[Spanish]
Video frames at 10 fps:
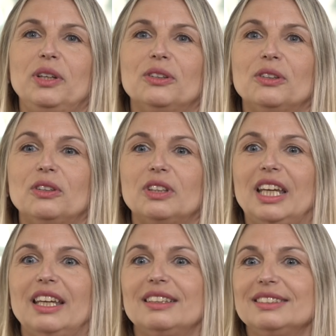pero
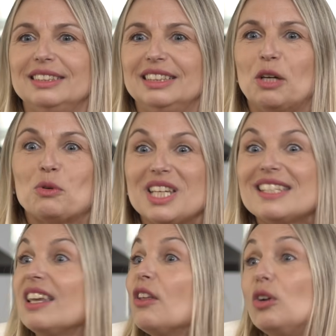que, digamos,
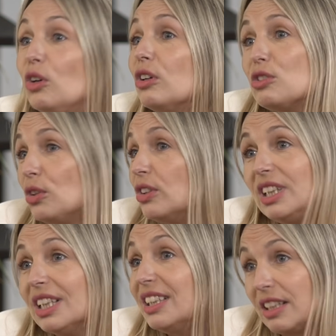ese dolor yo lo
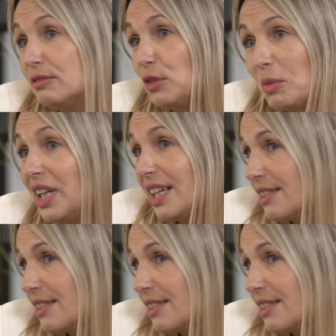tenía que transformar en